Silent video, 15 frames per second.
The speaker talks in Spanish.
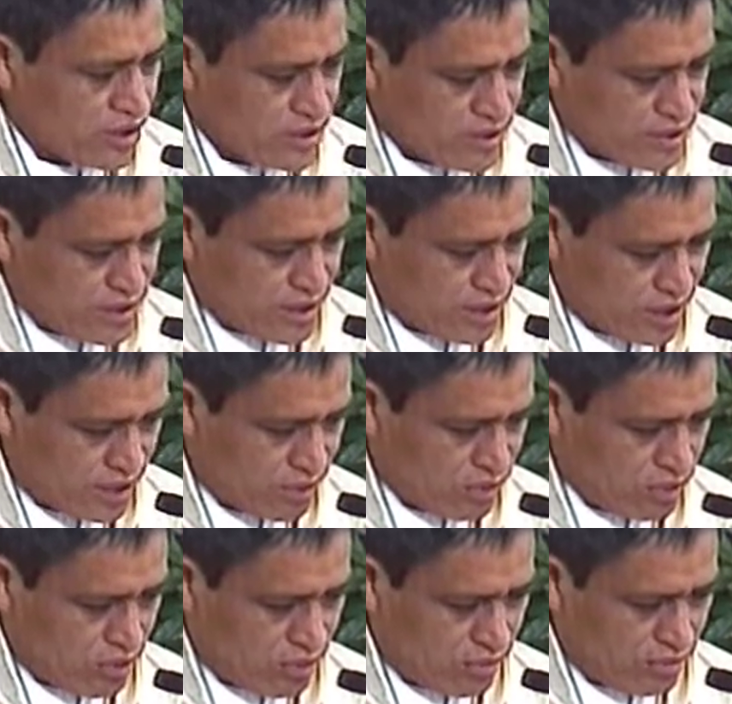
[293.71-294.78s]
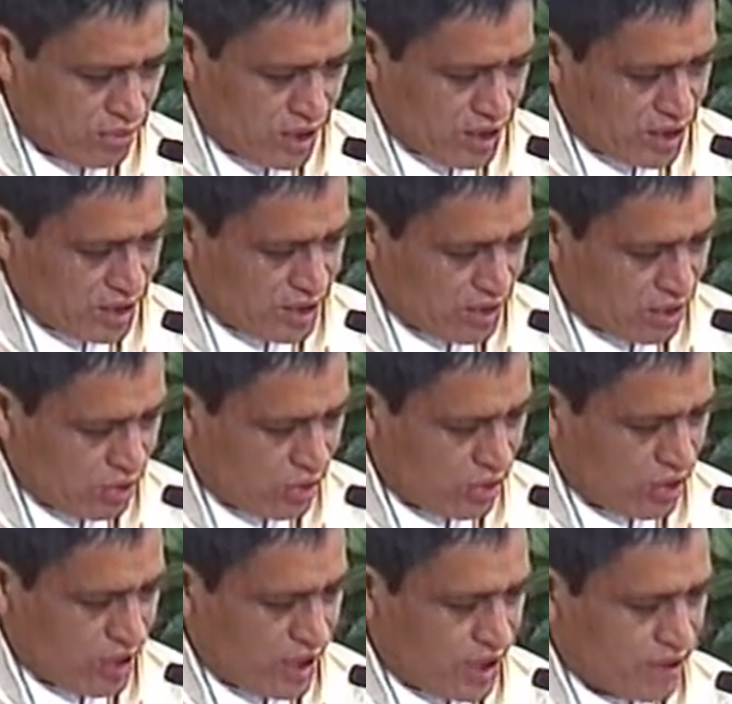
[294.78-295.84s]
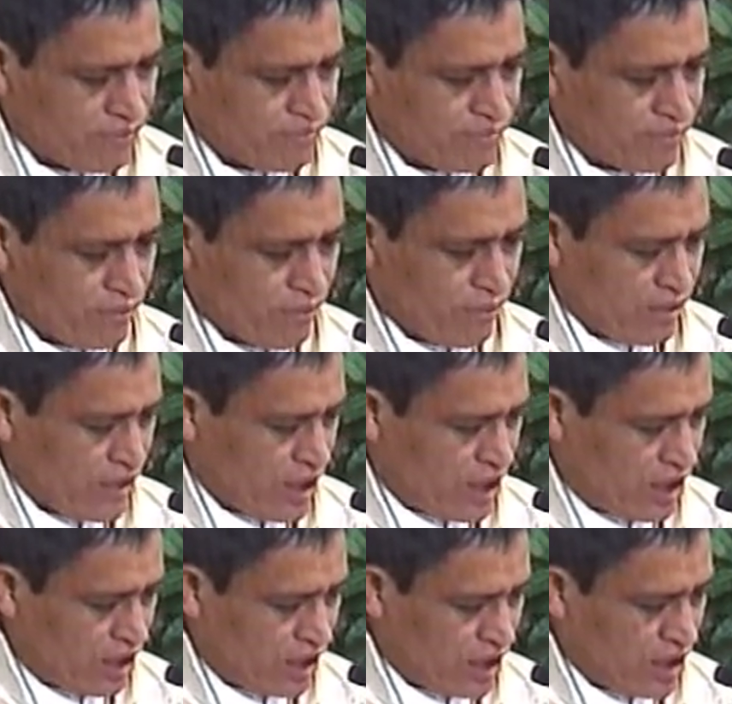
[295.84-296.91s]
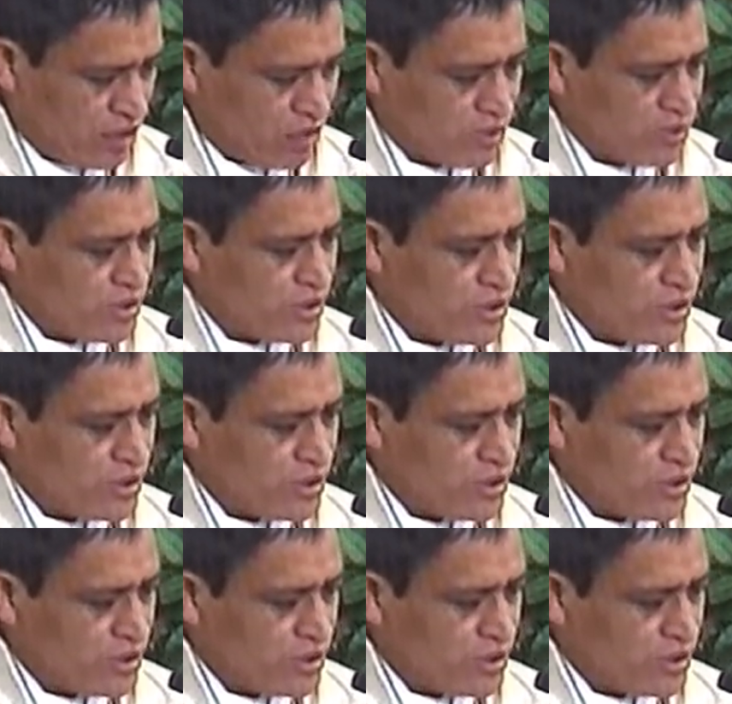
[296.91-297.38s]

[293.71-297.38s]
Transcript: ser un hombre de gloria, de dinero.